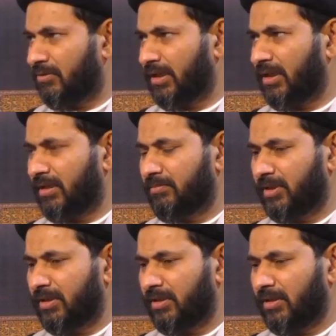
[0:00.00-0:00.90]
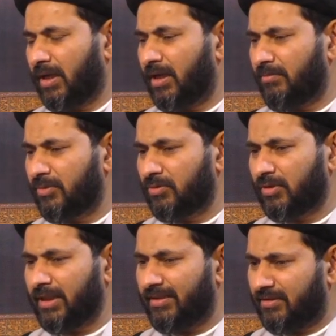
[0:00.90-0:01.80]
नुकसान बढ़े हैं हम
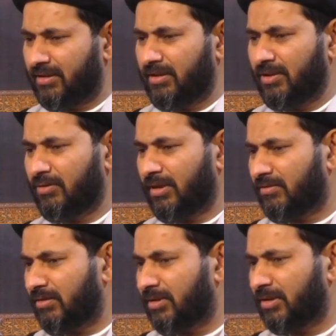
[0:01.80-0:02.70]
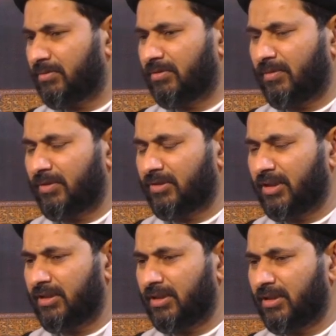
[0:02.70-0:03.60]
चूँकि ऐसे दीन और ऐसे मज़हब से
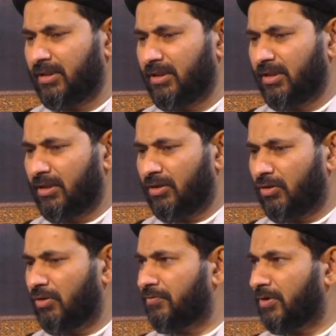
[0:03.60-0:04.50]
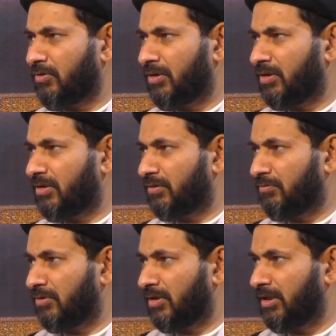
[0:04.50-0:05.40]
वाबस्ता हैं जहाँ खौफ का कोई
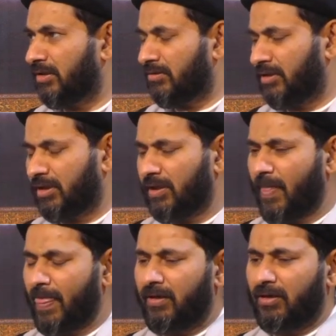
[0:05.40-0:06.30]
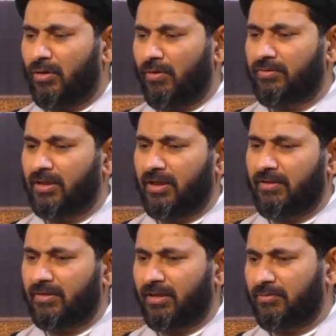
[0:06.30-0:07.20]
तस्वूर नहीं है इसलिए कि खौफजदा
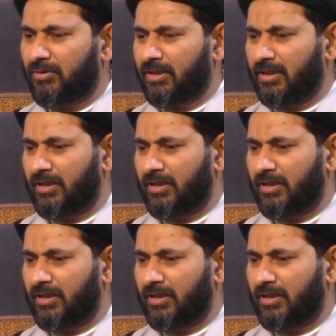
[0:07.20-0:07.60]
इंसान वो होता